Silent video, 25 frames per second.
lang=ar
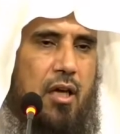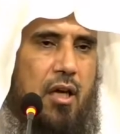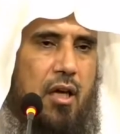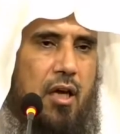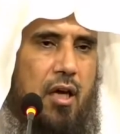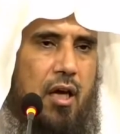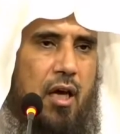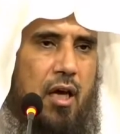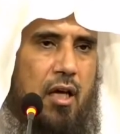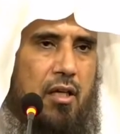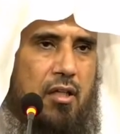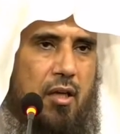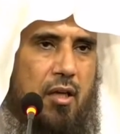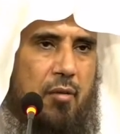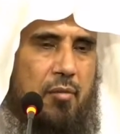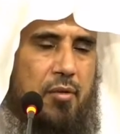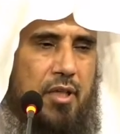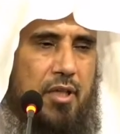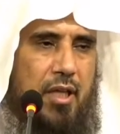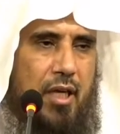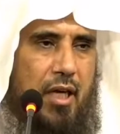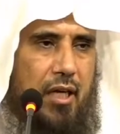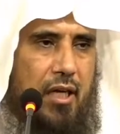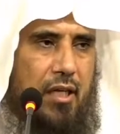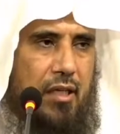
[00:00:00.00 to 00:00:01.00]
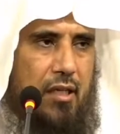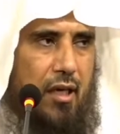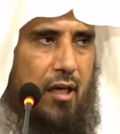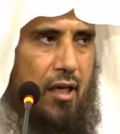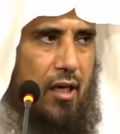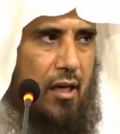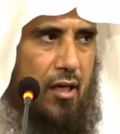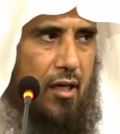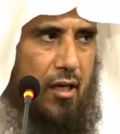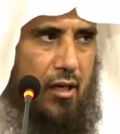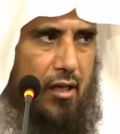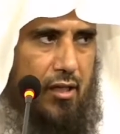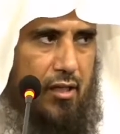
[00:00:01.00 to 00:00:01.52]
أن يبني عليها
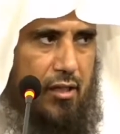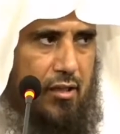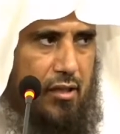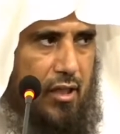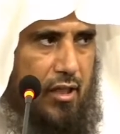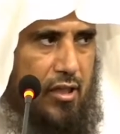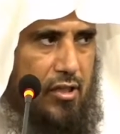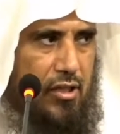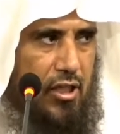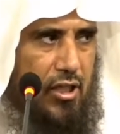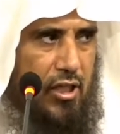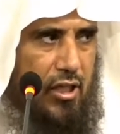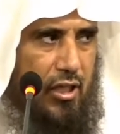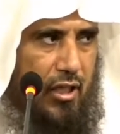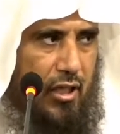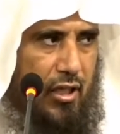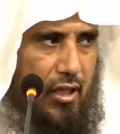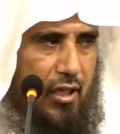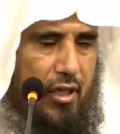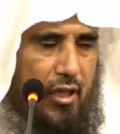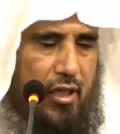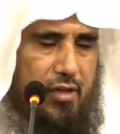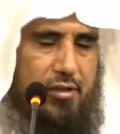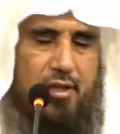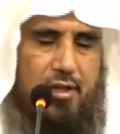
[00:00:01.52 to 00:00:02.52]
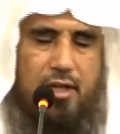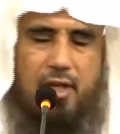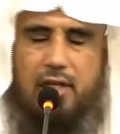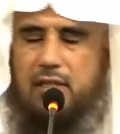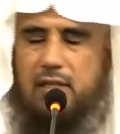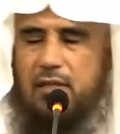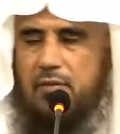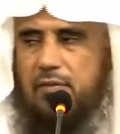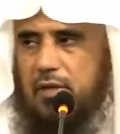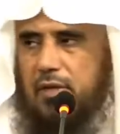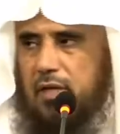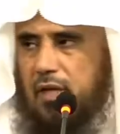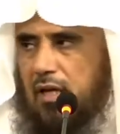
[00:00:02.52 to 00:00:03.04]
عقار لتأجيره لا زكاة
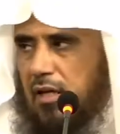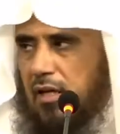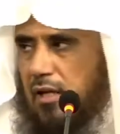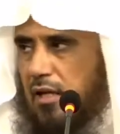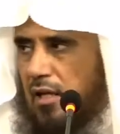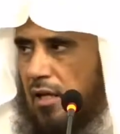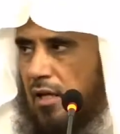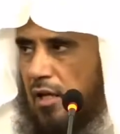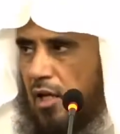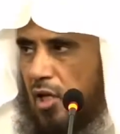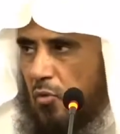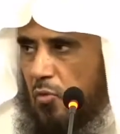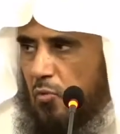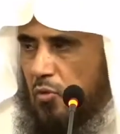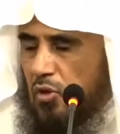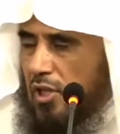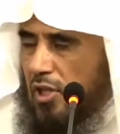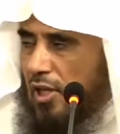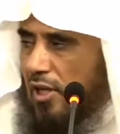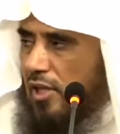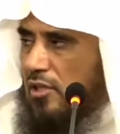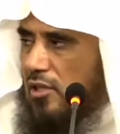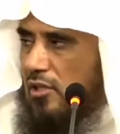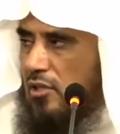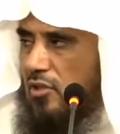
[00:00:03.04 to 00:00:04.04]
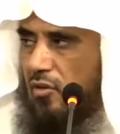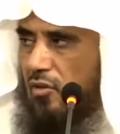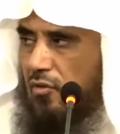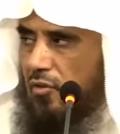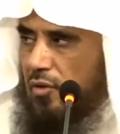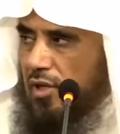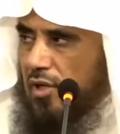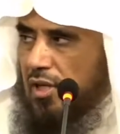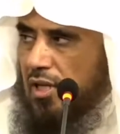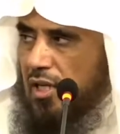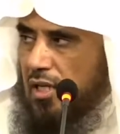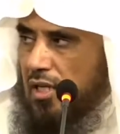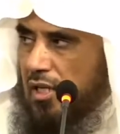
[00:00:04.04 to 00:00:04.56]
فيها متردد في
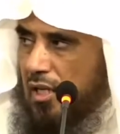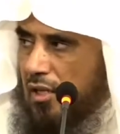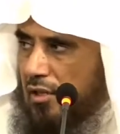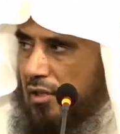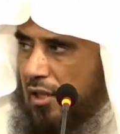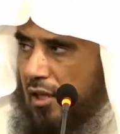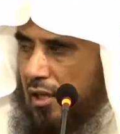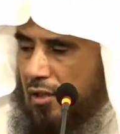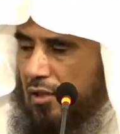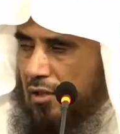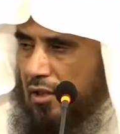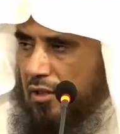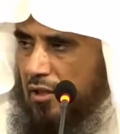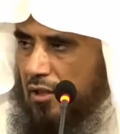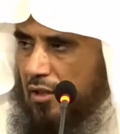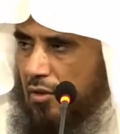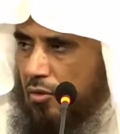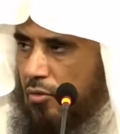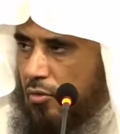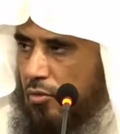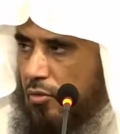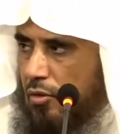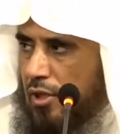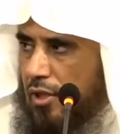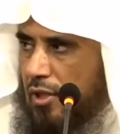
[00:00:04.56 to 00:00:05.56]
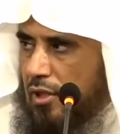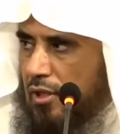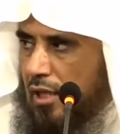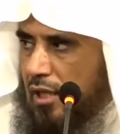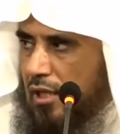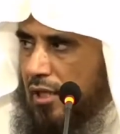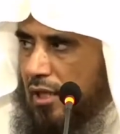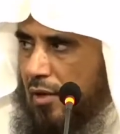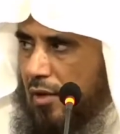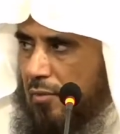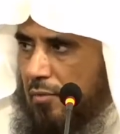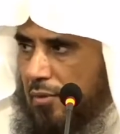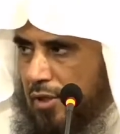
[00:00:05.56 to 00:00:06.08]
النية تارة يقول أريد أن
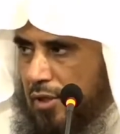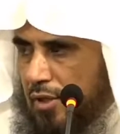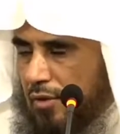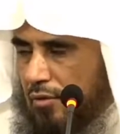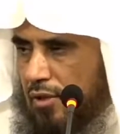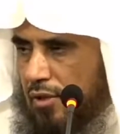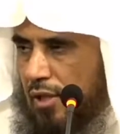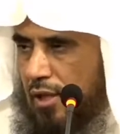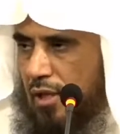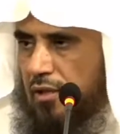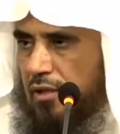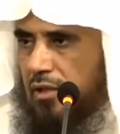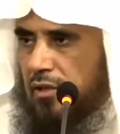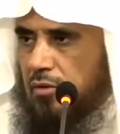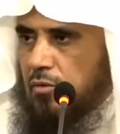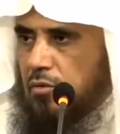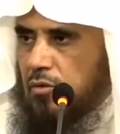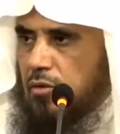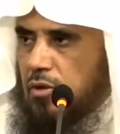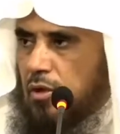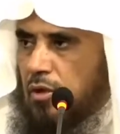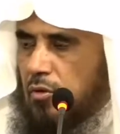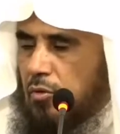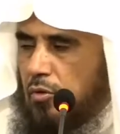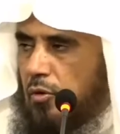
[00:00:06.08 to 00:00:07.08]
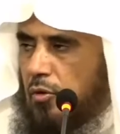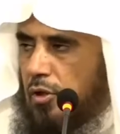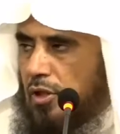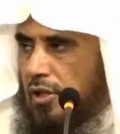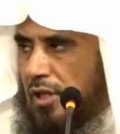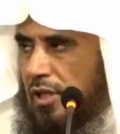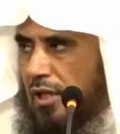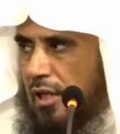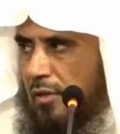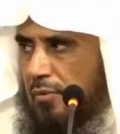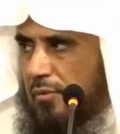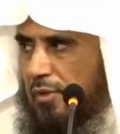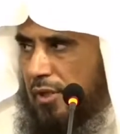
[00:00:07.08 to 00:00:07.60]
أبني وتارة يقول أريد أن
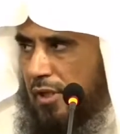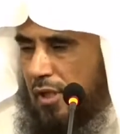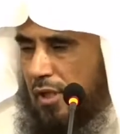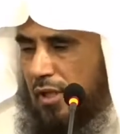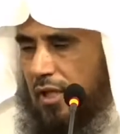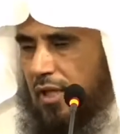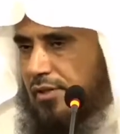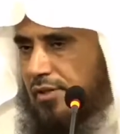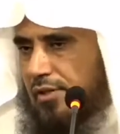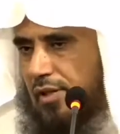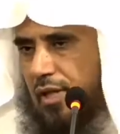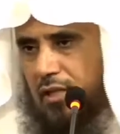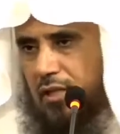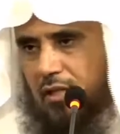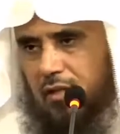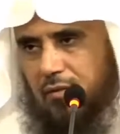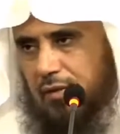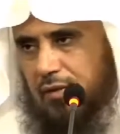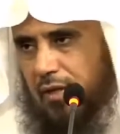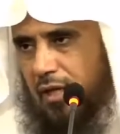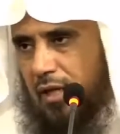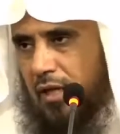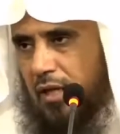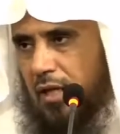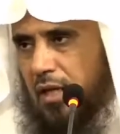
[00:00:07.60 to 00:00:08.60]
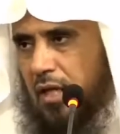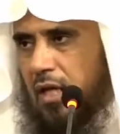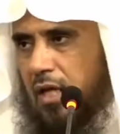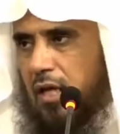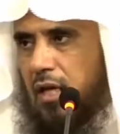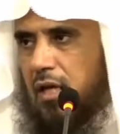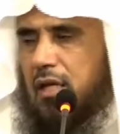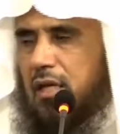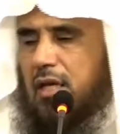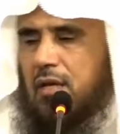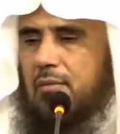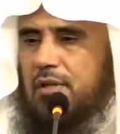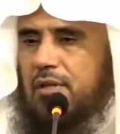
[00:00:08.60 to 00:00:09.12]
أبيع لا زكاة فيها
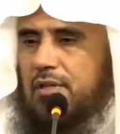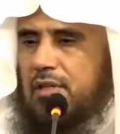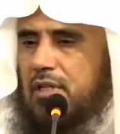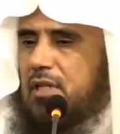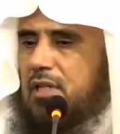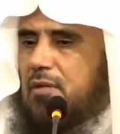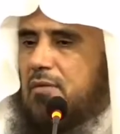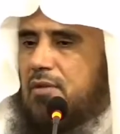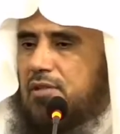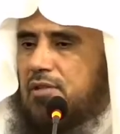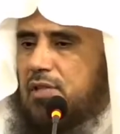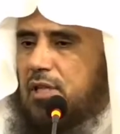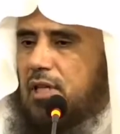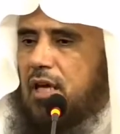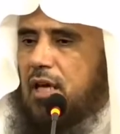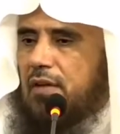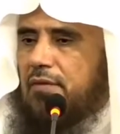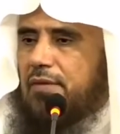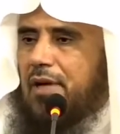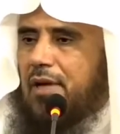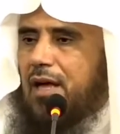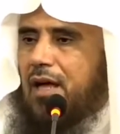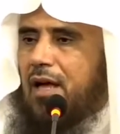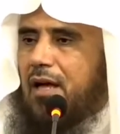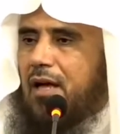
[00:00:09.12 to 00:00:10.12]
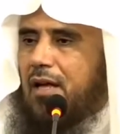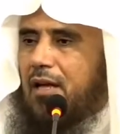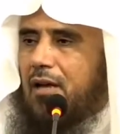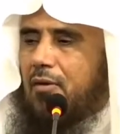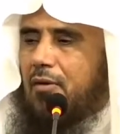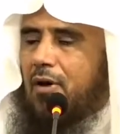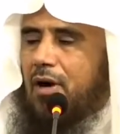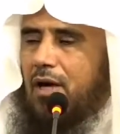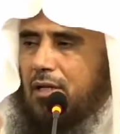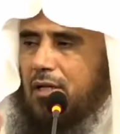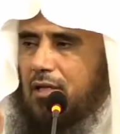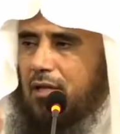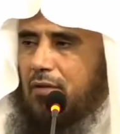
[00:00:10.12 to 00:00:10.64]
إنما تجب الزكاة في حالة
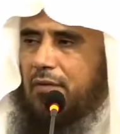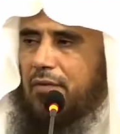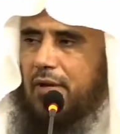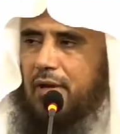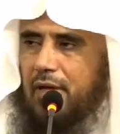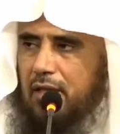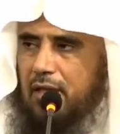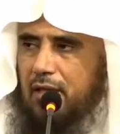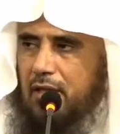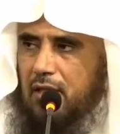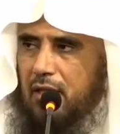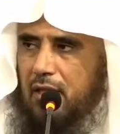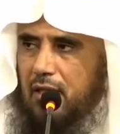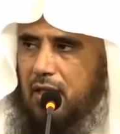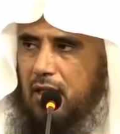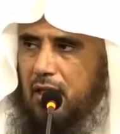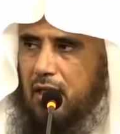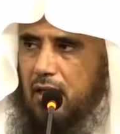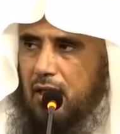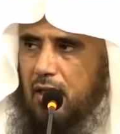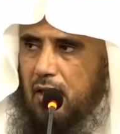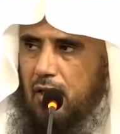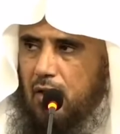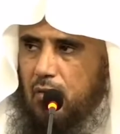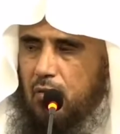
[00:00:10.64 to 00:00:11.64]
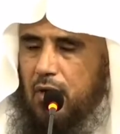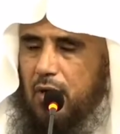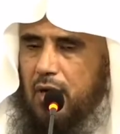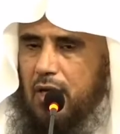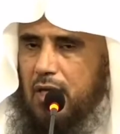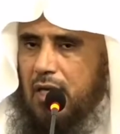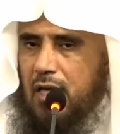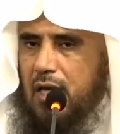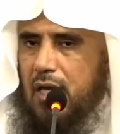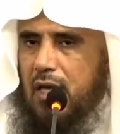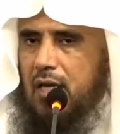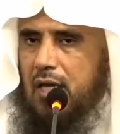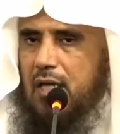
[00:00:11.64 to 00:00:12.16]
واحدة فقط
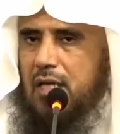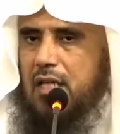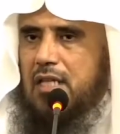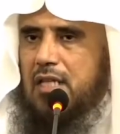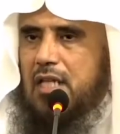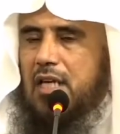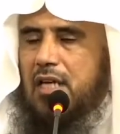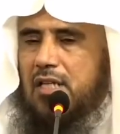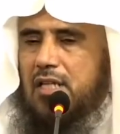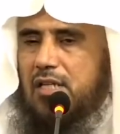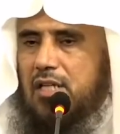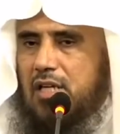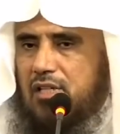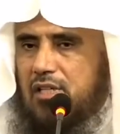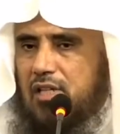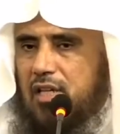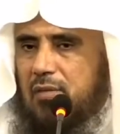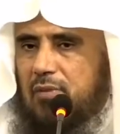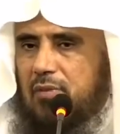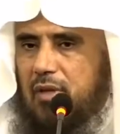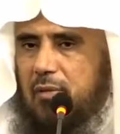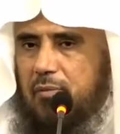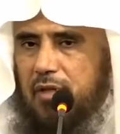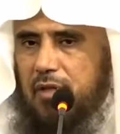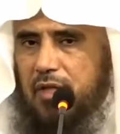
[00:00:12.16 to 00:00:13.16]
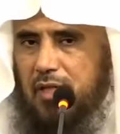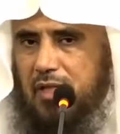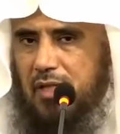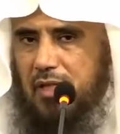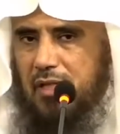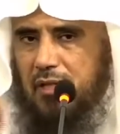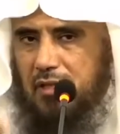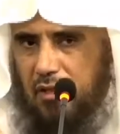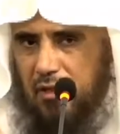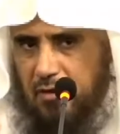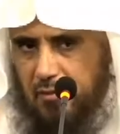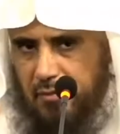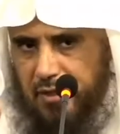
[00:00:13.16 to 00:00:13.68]
وهي إذا جزم بنية
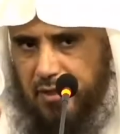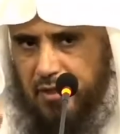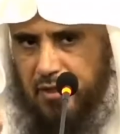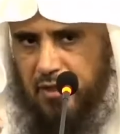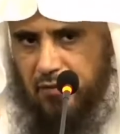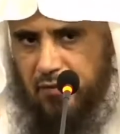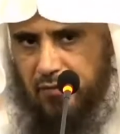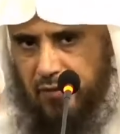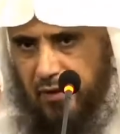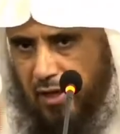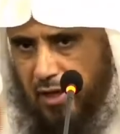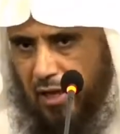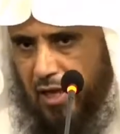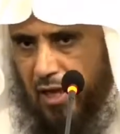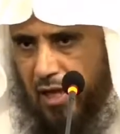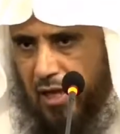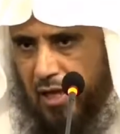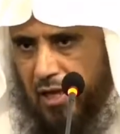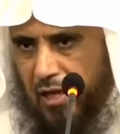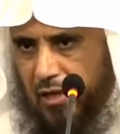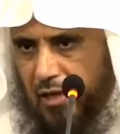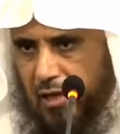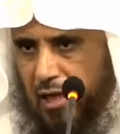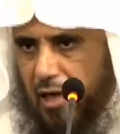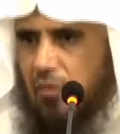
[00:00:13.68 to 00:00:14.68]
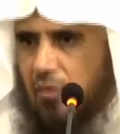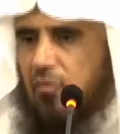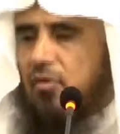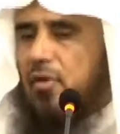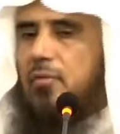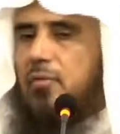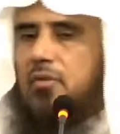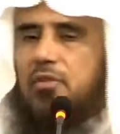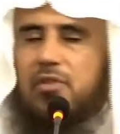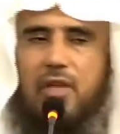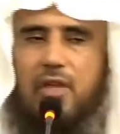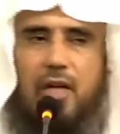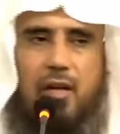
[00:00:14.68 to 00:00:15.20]
البيع في الحال أو في
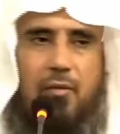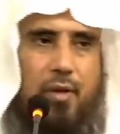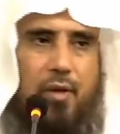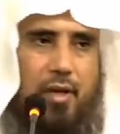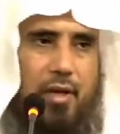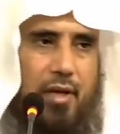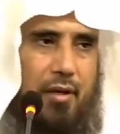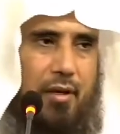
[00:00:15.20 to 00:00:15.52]
المستقبل